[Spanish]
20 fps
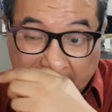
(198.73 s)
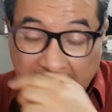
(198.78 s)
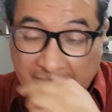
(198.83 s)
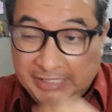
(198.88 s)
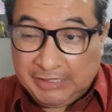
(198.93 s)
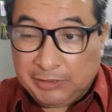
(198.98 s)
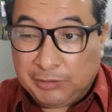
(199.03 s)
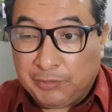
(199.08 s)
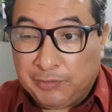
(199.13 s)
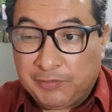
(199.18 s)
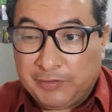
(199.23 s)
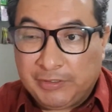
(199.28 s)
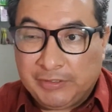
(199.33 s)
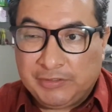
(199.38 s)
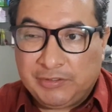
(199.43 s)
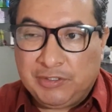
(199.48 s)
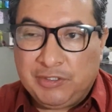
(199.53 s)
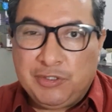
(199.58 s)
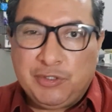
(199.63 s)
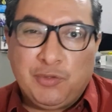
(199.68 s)

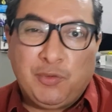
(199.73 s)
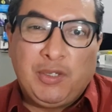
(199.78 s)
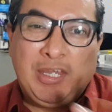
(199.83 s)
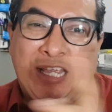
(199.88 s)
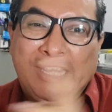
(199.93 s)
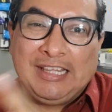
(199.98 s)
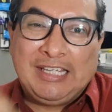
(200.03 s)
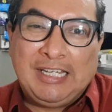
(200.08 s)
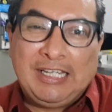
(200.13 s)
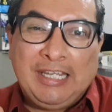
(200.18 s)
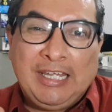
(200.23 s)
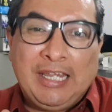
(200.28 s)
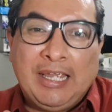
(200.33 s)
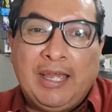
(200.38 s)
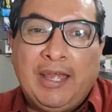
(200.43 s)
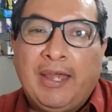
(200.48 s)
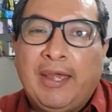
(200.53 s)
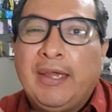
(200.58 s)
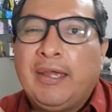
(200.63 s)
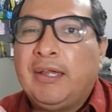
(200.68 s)
Entonces yo ya
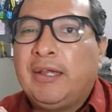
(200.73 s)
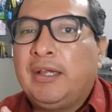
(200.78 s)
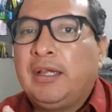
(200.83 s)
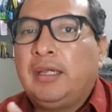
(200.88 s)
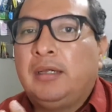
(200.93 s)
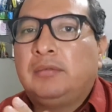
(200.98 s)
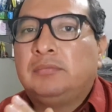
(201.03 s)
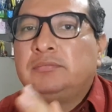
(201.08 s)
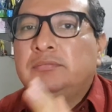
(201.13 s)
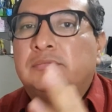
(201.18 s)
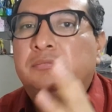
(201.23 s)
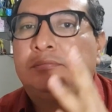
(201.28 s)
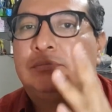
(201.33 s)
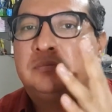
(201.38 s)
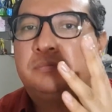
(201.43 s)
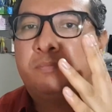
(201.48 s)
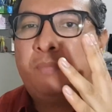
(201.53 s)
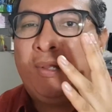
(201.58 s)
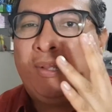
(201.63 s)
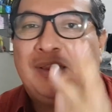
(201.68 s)
tenía
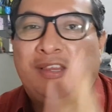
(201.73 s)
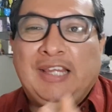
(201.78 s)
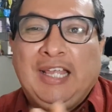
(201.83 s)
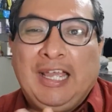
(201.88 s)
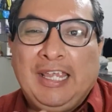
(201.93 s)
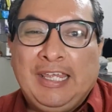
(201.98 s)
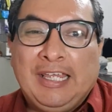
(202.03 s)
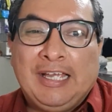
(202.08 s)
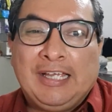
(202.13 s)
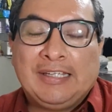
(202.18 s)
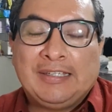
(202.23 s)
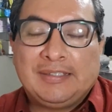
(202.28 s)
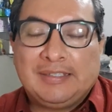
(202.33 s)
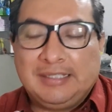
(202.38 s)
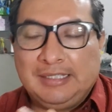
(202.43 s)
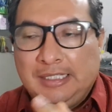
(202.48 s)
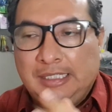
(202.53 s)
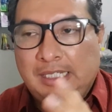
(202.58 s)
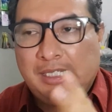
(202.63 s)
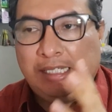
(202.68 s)
pantallas
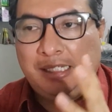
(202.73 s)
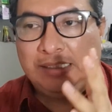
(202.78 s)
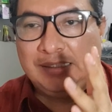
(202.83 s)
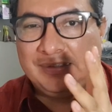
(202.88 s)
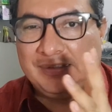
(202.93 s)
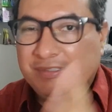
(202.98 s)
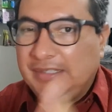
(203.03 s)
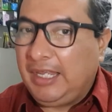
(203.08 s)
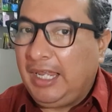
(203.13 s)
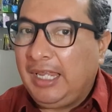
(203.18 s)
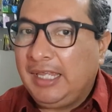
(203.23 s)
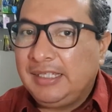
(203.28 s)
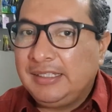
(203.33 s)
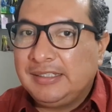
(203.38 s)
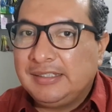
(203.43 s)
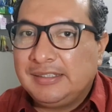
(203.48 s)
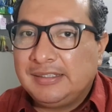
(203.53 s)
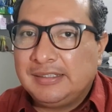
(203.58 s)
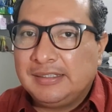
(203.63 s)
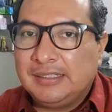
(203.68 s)
del
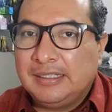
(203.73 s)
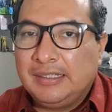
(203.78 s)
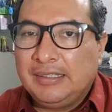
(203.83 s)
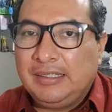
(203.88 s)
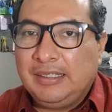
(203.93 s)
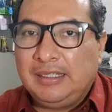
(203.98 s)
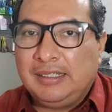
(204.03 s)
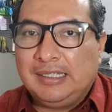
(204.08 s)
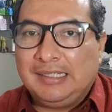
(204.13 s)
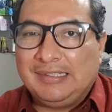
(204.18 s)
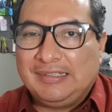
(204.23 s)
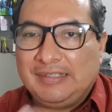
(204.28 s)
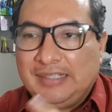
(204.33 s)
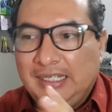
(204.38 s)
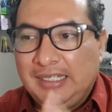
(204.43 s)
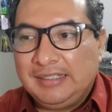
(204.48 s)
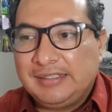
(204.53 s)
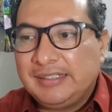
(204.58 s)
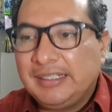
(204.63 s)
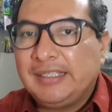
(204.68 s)
6 y del
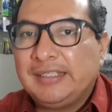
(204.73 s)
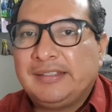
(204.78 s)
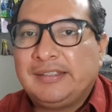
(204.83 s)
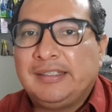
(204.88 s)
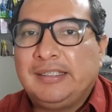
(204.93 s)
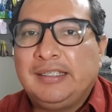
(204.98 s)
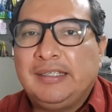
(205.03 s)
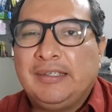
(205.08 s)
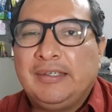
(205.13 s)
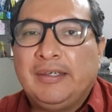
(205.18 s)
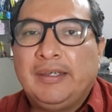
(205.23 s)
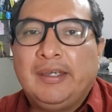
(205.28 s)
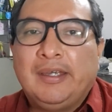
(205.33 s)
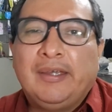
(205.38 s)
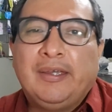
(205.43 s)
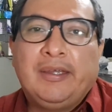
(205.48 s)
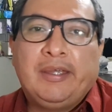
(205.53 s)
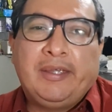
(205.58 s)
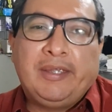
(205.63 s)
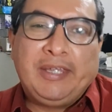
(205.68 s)
6S
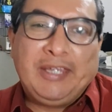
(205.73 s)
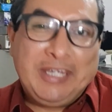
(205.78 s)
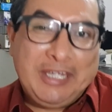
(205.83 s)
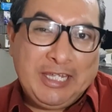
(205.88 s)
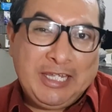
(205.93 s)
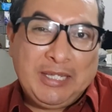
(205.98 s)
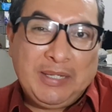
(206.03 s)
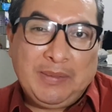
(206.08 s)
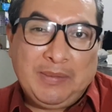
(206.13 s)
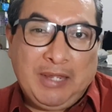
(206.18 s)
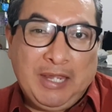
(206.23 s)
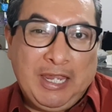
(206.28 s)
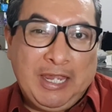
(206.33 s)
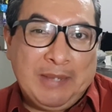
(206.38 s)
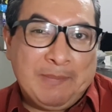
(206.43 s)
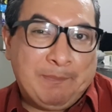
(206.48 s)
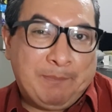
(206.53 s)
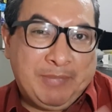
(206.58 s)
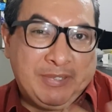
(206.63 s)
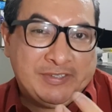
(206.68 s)
y
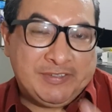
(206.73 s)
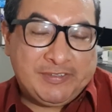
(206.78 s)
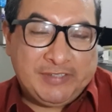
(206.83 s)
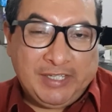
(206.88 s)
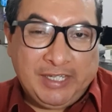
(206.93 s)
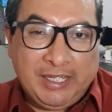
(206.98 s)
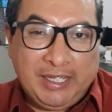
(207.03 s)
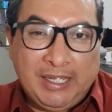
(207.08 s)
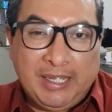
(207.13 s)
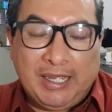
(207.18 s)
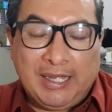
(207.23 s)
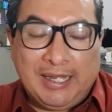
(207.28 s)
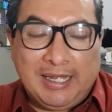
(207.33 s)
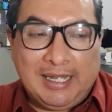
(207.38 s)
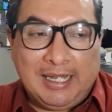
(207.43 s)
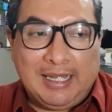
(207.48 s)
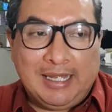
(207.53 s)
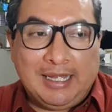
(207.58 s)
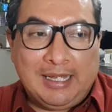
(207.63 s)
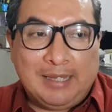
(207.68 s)
empecé
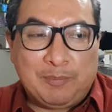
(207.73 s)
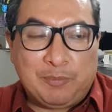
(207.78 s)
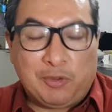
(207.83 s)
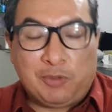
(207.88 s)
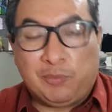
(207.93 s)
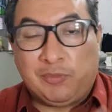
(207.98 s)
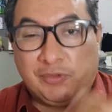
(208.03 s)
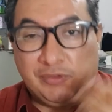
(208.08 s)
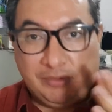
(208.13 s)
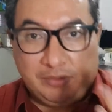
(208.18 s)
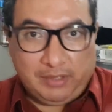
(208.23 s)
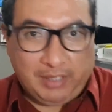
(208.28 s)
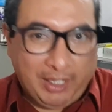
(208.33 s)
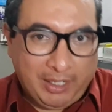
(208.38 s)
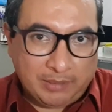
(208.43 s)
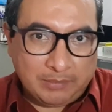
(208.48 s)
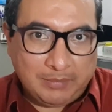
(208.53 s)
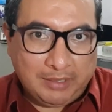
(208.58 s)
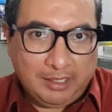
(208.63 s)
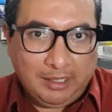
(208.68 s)
a
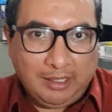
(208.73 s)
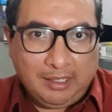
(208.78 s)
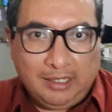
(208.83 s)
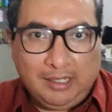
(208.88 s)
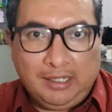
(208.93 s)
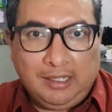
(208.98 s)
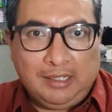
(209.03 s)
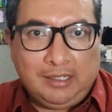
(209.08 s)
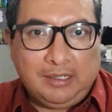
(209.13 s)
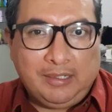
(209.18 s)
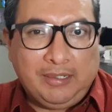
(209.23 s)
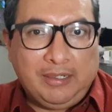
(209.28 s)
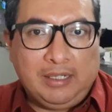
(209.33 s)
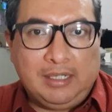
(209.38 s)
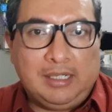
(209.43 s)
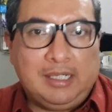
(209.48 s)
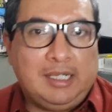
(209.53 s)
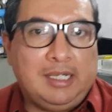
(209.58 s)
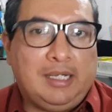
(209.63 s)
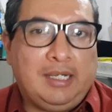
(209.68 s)
promocionarme
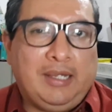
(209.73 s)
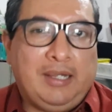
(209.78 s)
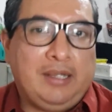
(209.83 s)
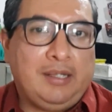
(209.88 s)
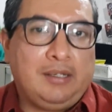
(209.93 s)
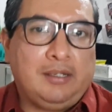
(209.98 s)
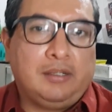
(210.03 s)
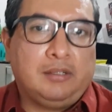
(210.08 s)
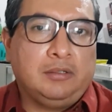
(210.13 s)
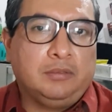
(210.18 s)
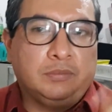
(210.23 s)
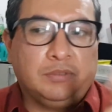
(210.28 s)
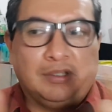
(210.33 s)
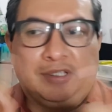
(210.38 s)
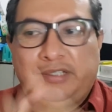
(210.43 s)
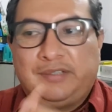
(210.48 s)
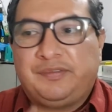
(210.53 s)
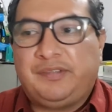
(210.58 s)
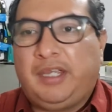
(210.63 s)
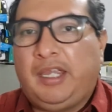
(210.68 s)
en, grupos
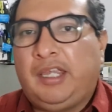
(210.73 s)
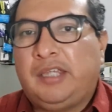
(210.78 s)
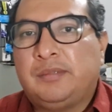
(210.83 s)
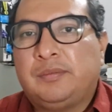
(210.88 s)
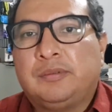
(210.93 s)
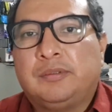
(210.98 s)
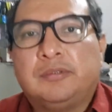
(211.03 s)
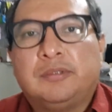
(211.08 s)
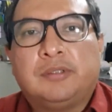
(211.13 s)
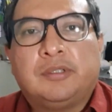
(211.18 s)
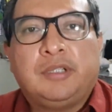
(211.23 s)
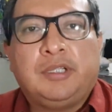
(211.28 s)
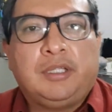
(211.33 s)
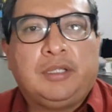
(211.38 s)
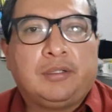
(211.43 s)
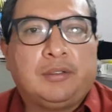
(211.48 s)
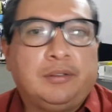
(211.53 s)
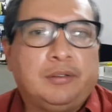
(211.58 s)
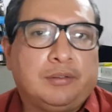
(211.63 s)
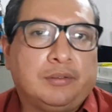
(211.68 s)
de Facebook y
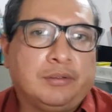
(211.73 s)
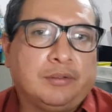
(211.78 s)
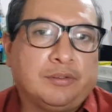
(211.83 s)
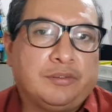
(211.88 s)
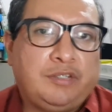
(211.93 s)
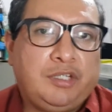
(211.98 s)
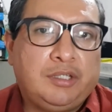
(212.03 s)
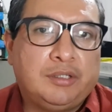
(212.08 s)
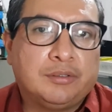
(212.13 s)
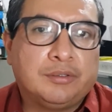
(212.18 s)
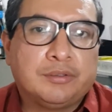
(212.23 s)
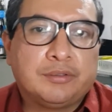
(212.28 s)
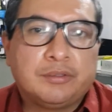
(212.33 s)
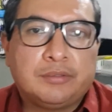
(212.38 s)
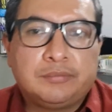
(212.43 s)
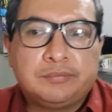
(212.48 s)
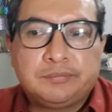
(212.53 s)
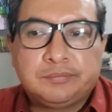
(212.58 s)
con conocidos